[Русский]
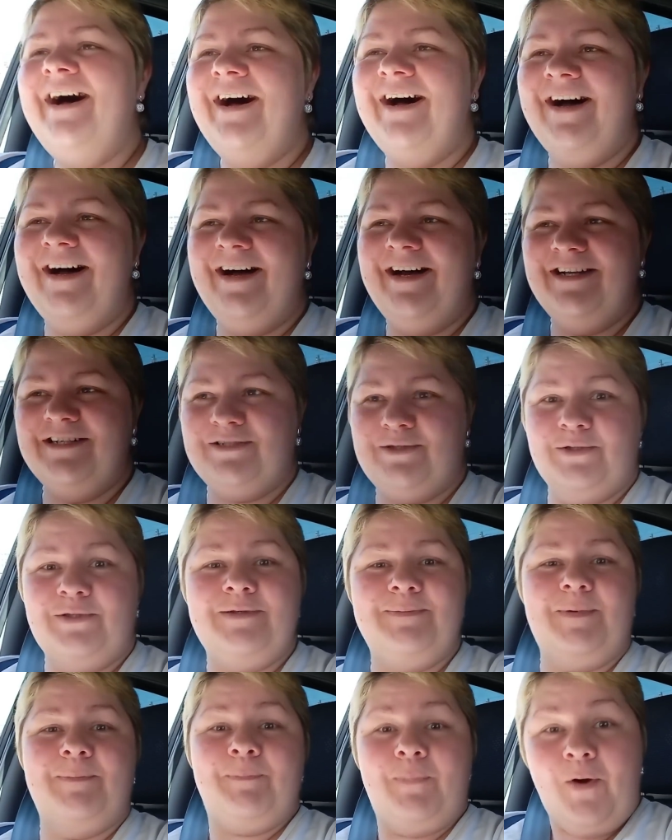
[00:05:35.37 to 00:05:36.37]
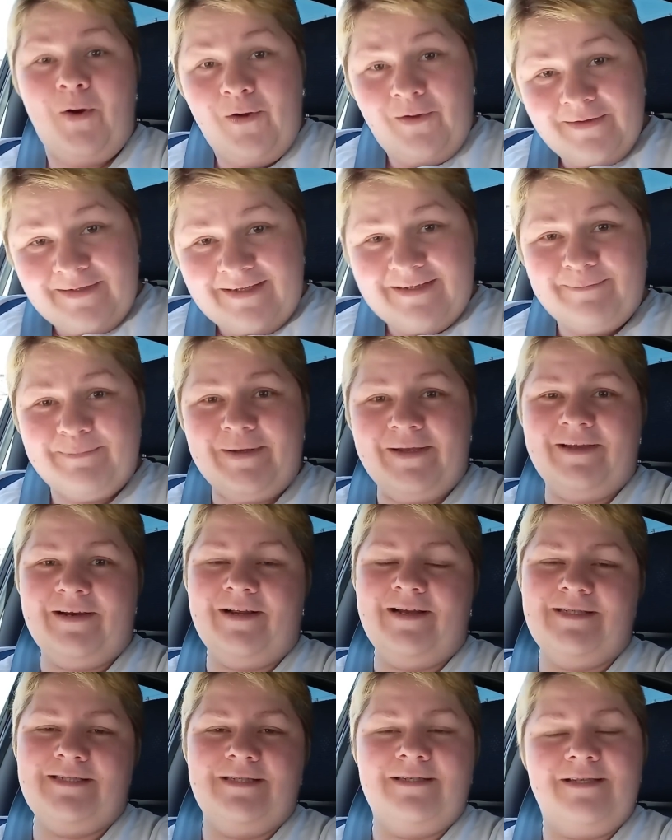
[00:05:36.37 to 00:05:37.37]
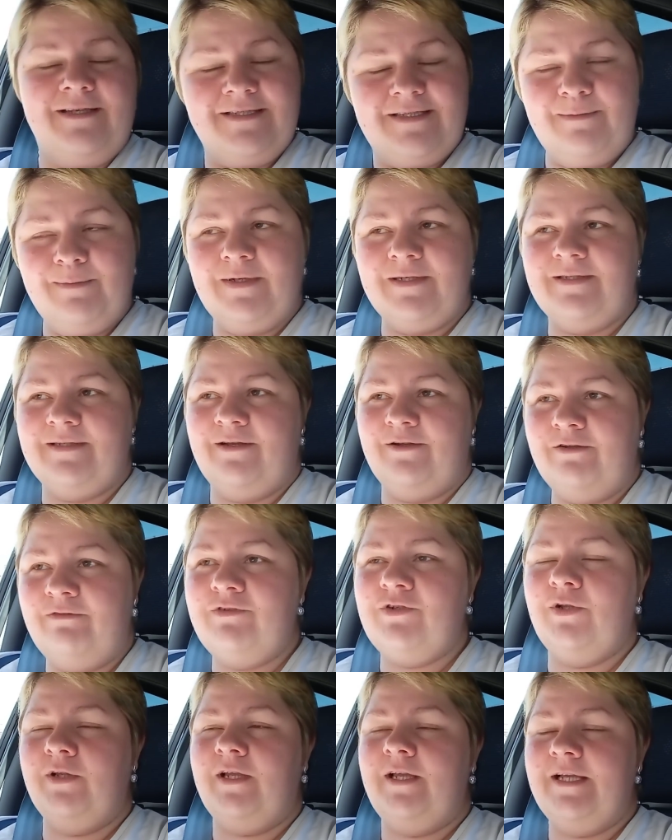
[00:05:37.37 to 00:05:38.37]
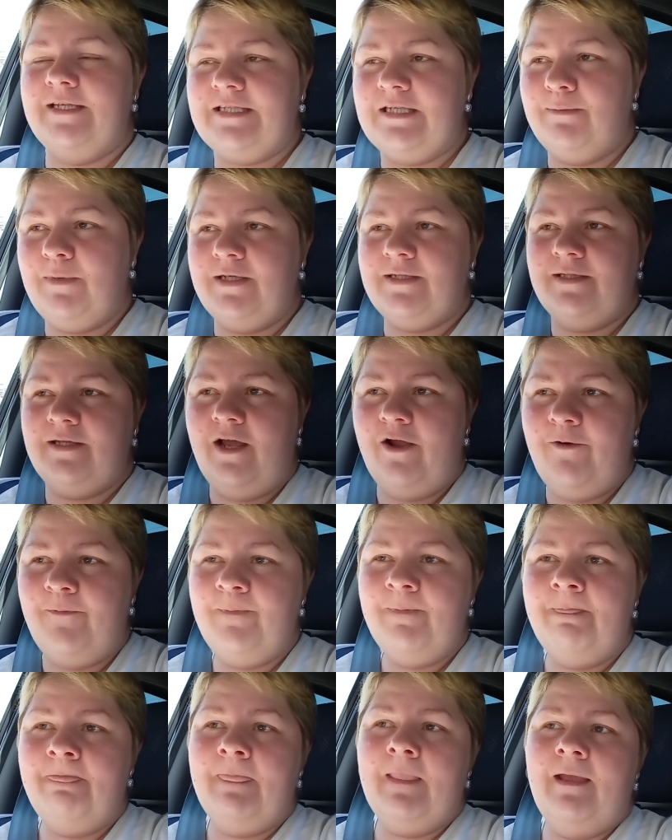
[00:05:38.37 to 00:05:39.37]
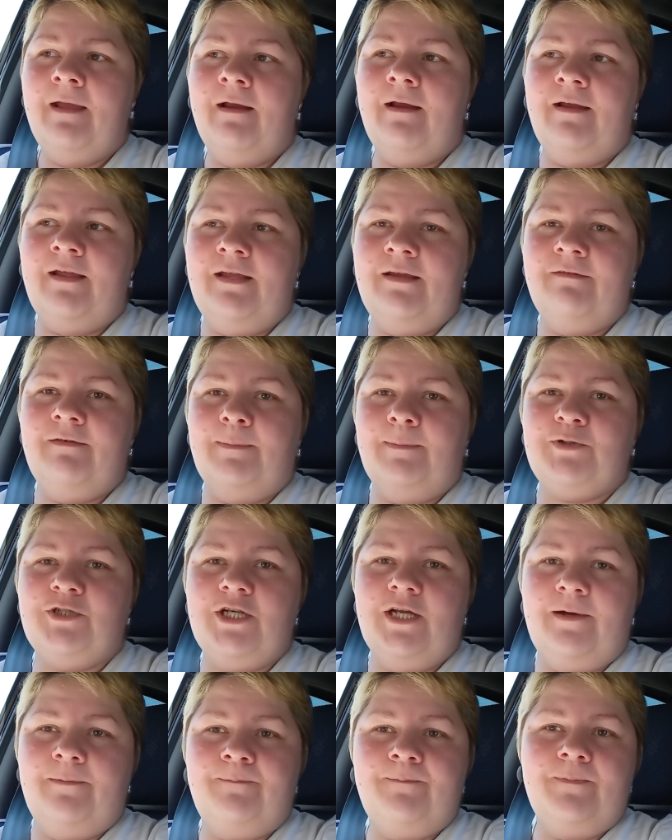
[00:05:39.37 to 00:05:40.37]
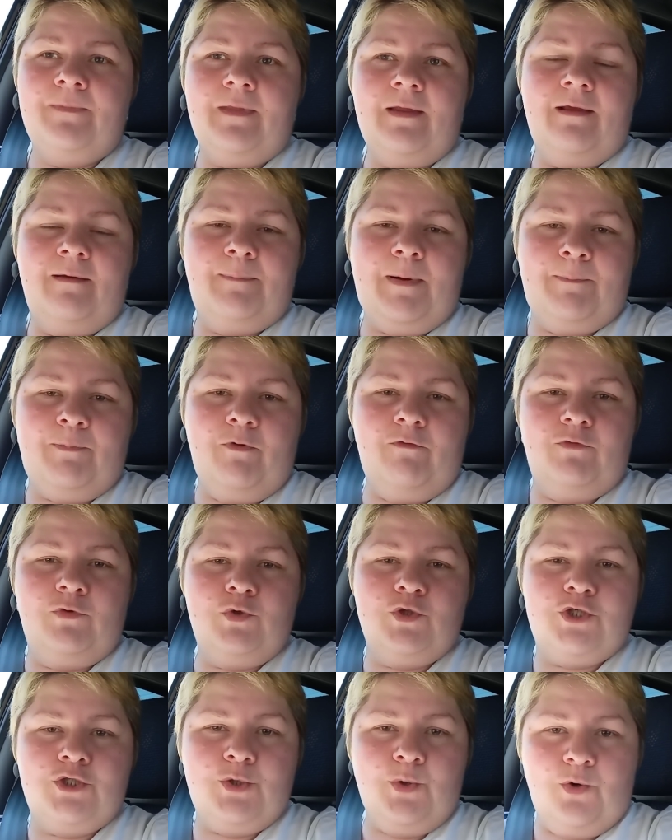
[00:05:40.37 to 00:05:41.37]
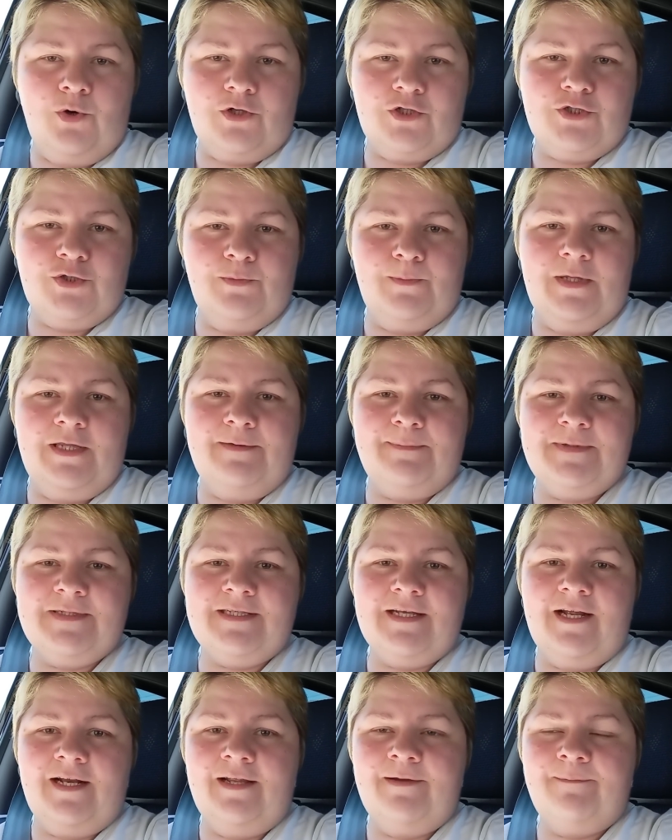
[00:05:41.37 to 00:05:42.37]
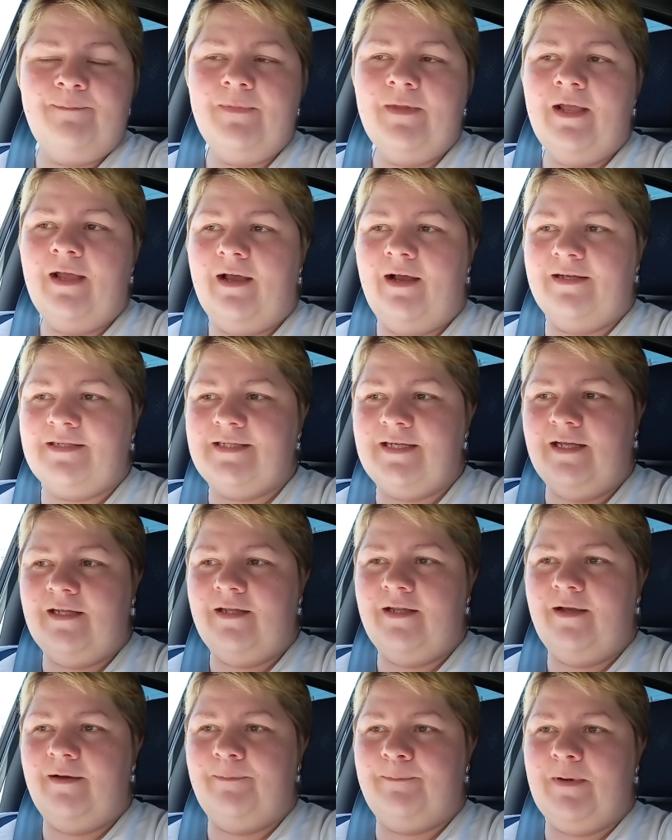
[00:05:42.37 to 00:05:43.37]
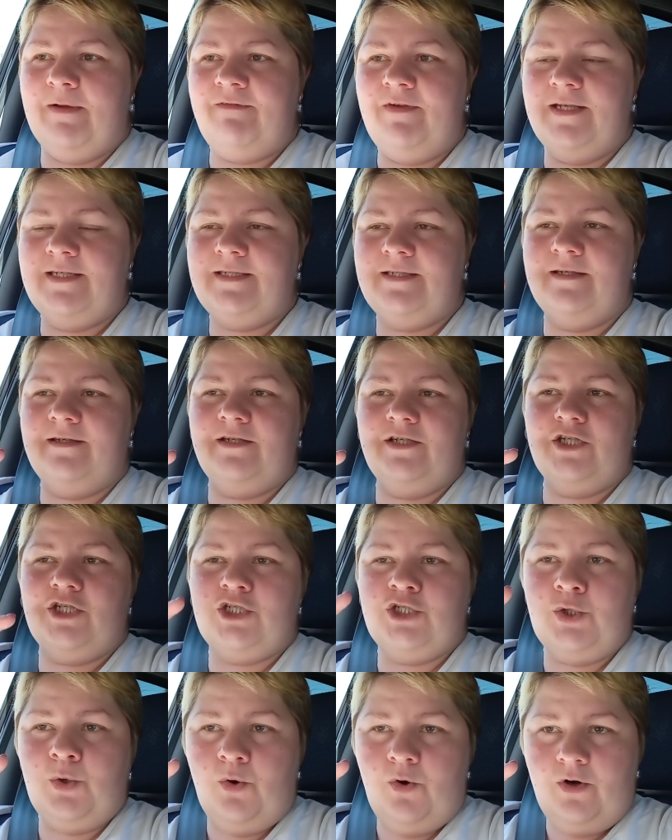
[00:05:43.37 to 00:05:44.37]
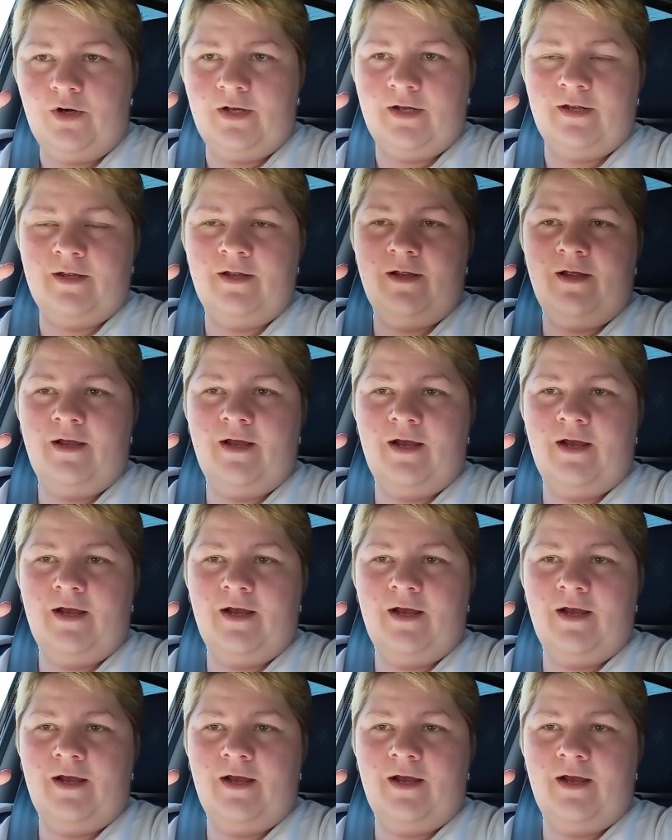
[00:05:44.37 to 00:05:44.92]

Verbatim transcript: А, что, типа, пол надо покрасить? Я сама знаю, девчонки, я сама знаю. И вообще, по поводу штор, что мне написали, Оксан, повесь шторы